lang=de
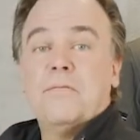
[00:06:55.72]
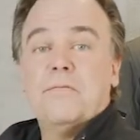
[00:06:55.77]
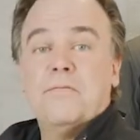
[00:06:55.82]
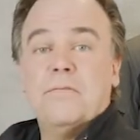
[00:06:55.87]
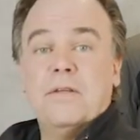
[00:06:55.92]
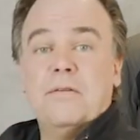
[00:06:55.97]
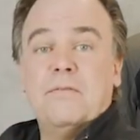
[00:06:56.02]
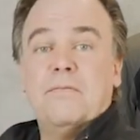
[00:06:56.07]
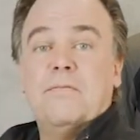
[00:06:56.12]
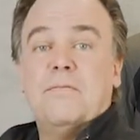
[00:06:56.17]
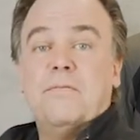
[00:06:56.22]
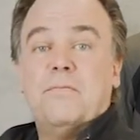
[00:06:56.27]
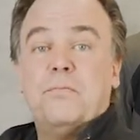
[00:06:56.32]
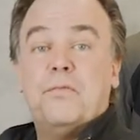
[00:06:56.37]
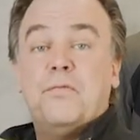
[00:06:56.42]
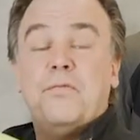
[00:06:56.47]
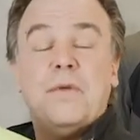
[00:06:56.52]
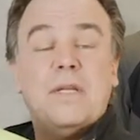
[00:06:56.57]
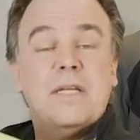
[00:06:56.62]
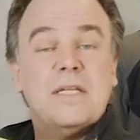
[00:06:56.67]
finden,
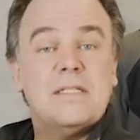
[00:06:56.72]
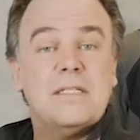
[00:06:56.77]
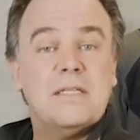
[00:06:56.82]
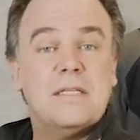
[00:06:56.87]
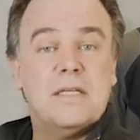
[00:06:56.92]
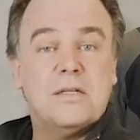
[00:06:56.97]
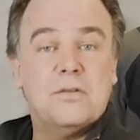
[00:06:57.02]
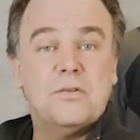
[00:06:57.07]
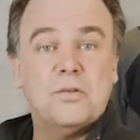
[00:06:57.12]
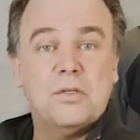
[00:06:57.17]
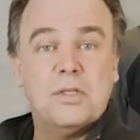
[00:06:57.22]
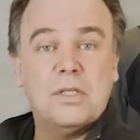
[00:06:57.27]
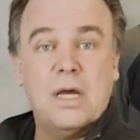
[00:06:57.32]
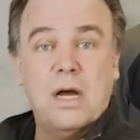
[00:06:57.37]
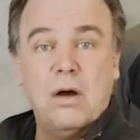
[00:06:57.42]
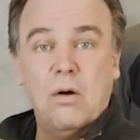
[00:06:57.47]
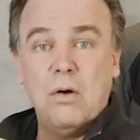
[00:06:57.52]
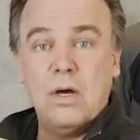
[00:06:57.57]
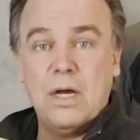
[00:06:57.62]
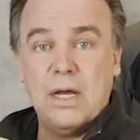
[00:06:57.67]
befindet sich natürlich
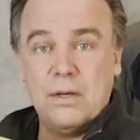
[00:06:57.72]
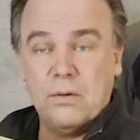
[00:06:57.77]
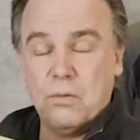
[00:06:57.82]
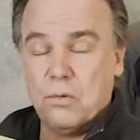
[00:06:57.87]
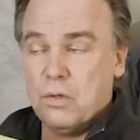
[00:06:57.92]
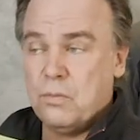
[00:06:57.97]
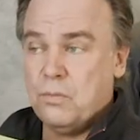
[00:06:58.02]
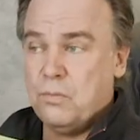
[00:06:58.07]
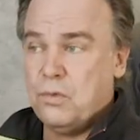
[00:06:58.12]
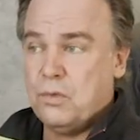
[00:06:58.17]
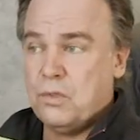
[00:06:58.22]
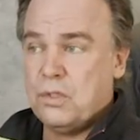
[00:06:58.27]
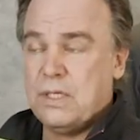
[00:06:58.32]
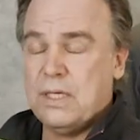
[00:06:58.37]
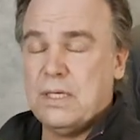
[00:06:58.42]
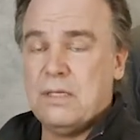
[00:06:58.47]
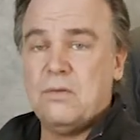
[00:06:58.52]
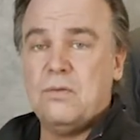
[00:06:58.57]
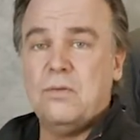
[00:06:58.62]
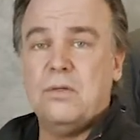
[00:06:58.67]
auch ein
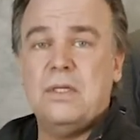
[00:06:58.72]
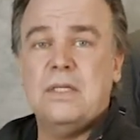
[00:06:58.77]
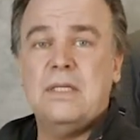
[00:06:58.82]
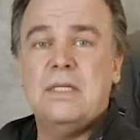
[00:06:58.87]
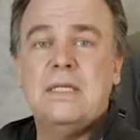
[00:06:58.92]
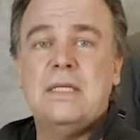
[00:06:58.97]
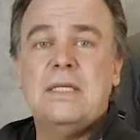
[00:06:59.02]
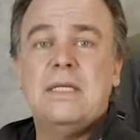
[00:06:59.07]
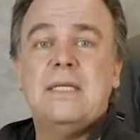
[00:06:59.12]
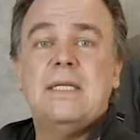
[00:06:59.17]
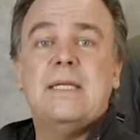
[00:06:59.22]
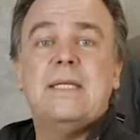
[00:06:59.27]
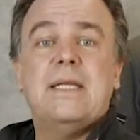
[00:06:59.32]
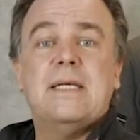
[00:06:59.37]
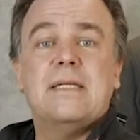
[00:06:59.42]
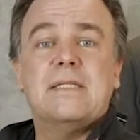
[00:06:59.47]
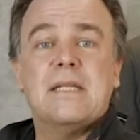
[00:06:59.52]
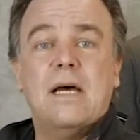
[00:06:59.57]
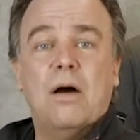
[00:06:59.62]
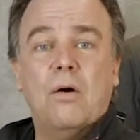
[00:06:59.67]
Rückenprotektor.
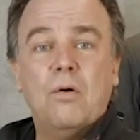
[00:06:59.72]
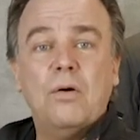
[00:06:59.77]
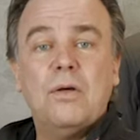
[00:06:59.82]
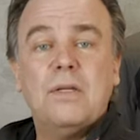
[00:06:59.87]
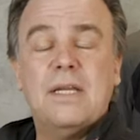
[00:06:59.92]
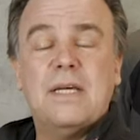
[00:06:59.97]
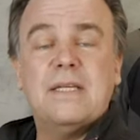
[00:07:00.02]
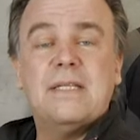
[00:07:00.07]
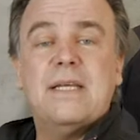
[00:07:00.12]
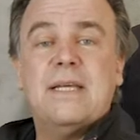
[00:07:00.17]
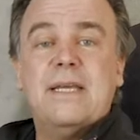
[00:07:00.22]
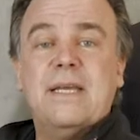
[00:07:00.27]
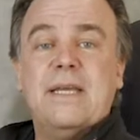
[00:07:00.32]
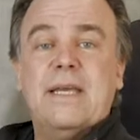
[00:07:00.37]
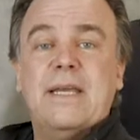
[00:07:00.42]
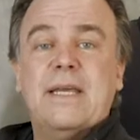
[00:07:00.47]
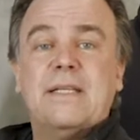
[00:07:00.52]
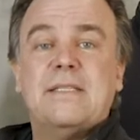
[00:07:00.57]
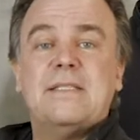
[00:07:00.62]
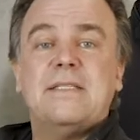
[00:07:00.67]
Der ist auch nach der
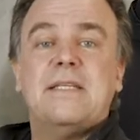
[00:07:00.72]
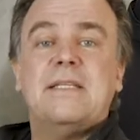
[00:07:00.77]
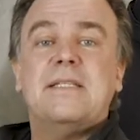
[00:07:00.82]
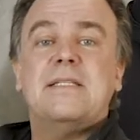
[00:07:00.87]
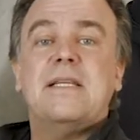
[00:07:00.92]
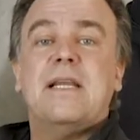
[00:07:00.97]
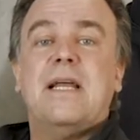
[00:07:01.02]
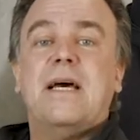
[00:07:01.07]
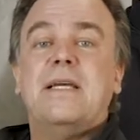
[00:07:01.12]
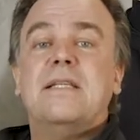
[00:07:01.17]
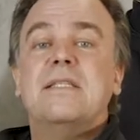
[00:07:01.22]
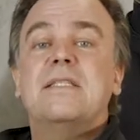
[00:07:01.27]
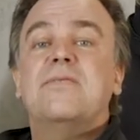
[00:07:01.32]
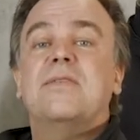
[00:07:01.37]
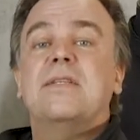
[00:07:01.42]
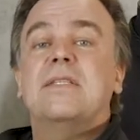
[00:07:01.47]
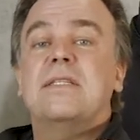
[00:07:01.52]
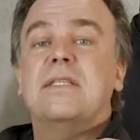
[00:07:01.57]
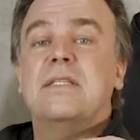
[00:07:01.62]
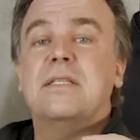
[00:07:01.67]
EN
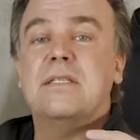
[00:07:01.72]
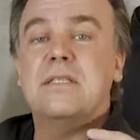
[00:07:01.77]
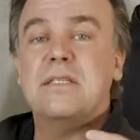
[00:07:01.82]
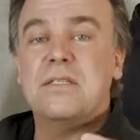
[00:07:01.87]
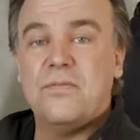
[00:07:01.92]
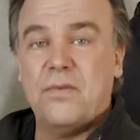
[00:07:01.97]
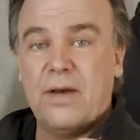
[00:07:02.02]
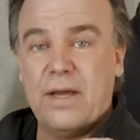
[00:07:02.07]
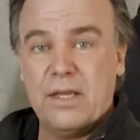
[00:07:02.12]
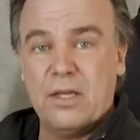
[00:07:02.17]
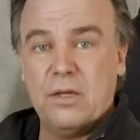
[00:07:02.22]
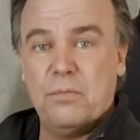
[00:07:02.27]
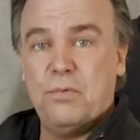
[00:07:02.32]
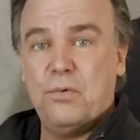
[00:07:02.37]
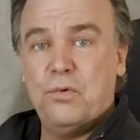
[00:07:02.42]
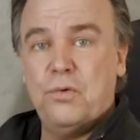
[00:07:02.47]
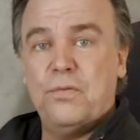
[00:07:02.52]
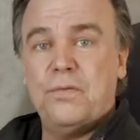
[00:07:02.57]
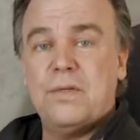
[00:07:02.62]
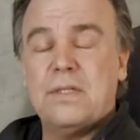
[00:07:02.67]
16212
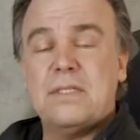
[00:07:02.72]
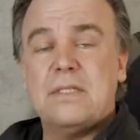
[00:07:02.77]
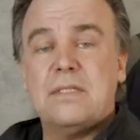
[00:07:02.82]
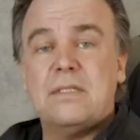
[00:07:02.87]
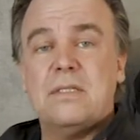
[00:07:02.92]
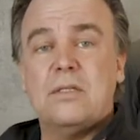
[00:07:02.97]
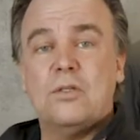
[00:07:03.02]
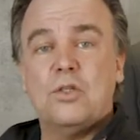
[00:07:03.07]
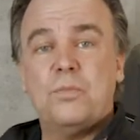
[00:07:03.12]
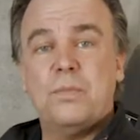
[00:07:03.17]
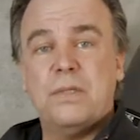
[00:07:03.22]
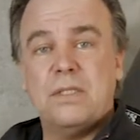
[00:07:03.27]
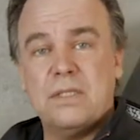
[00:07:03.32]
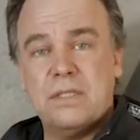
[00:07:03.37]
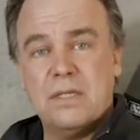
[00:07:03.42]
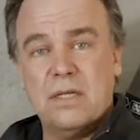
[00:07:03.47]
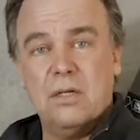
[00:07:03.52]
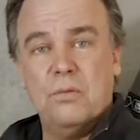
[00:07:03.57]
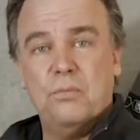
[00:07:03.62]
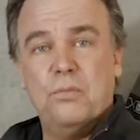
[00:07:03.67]
geprüft. Das ist eine
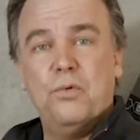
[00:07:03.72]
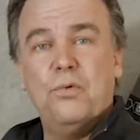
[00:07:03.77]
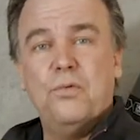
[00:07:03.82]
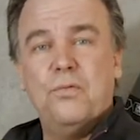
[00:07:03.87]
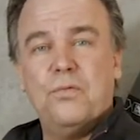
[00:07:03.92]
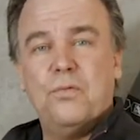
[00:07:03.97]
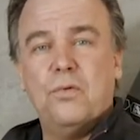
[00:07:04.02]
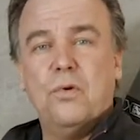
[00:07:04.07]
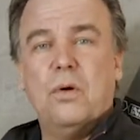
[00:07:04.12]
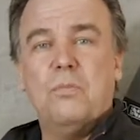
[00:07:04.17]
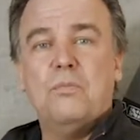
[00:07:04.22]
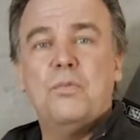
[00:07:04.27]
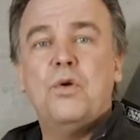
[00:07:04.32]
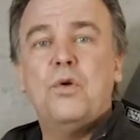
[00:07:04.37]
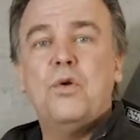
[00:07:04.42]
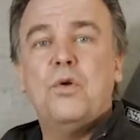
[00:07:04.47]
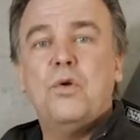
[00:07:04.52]
spezielle Prüfnorm